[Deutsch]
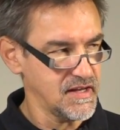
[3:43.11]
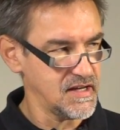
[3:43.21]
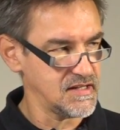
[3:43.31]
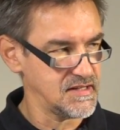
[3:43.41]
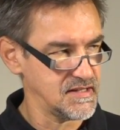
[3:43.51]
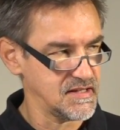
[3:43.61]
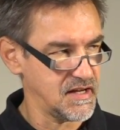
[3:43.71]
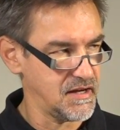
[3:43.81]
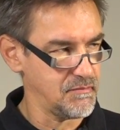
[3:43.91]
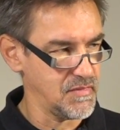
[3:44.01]
ist
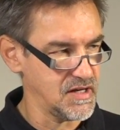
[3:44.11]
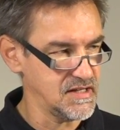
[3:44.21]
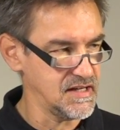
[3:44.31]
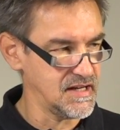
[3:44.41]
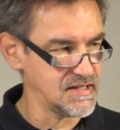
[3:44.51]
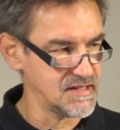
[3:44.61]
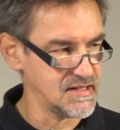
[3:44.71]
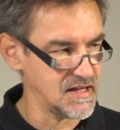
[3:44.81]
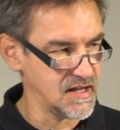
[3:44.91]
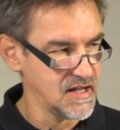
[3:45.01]
ähm, die
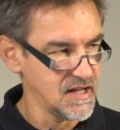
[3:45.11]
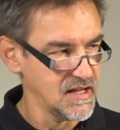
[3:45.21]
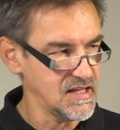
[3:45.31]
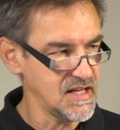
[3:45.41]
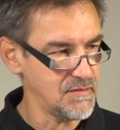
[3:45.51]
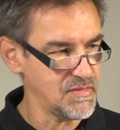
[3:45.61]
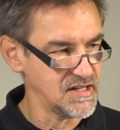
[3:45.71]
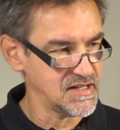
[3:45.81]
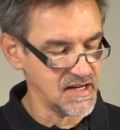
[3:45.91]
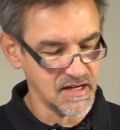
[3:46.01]
Liste hier
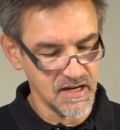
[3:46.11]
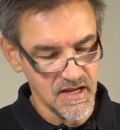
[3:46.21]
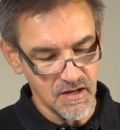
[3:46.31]
mit den